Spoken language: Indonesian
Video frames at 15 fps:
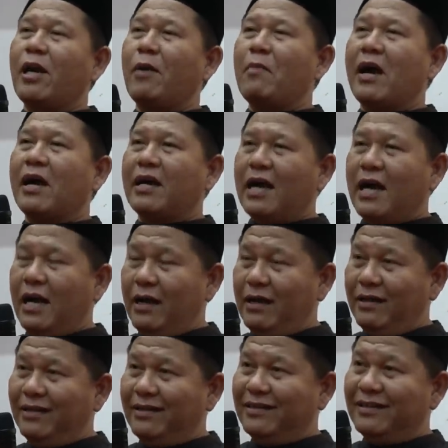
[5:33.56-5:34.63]
ke Makkah,
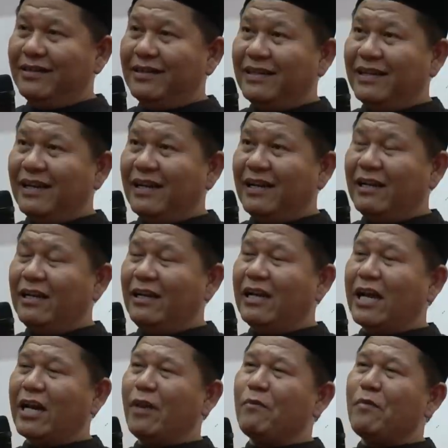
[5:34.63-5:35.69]

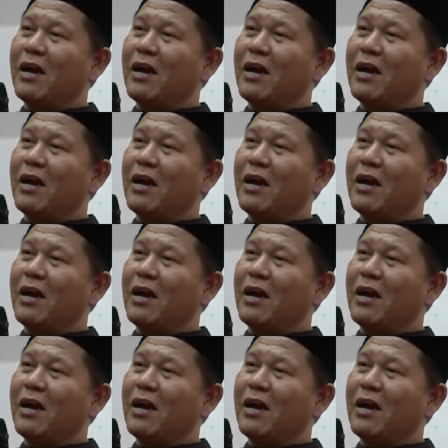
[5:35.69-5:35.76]
dari